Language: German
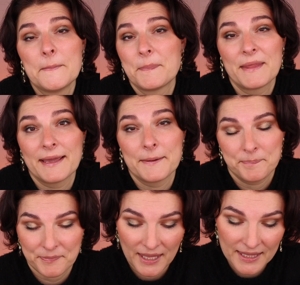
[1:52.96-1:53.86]
Naja,
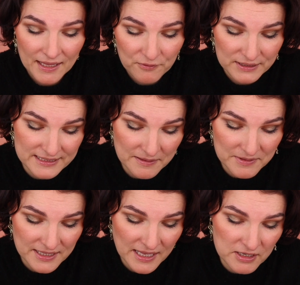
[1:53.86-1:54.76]
jedenfalls gibt
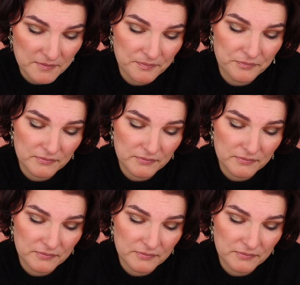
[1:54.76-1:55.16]
es in der